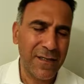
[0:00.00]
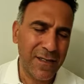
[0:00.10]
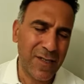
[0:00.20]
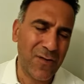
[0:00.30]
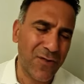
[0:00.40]

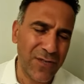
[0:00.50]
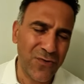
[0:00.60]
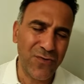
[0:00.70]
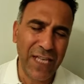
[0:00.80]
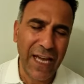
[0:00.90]
Sonra
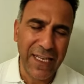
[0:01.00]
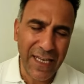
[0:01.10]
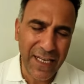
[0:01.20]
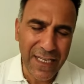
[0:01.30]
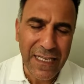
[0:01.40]
dünyaya
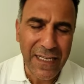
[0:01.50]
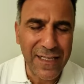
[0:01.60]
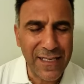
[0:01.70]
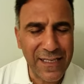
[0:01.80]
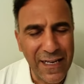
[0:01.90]

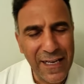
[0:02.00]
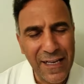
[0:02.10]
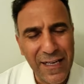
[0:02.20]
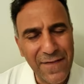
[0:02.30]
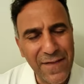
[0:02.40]
yayıldın
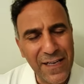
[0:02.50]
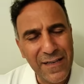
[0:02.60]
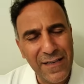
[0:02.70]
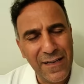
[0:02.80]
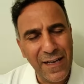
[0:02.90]
ve
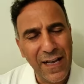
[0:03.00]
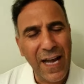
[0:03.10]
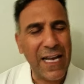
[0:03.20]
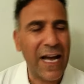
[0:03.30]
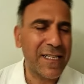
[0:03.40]

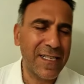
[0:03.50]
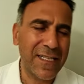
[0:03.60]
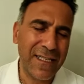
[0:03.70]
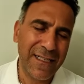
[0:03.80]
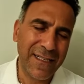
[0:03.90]

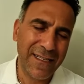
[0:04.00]
hayatın